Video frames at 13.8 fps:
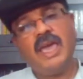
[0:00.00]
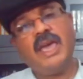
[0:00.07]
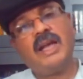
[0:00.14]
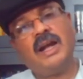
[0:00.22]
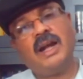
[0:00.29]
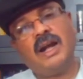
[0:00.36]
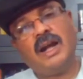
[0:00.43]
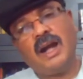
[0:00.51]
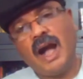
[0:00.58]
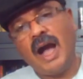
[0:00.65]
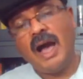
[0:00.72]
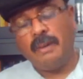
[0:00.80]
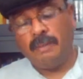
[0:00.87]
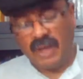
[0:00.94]
एक
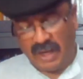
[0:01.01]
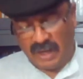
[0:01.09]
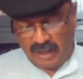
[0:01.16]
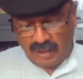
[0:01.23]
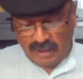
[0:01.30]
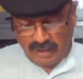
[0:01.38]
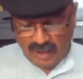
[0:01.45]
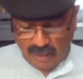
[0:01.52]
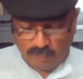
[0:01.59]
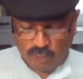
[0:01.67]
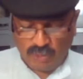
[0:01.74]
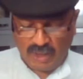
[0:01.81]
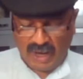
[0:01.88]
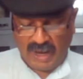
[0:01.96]
कामिल
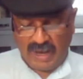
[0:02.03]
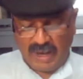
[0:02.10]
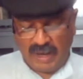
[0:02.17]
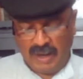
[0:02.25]
नमूना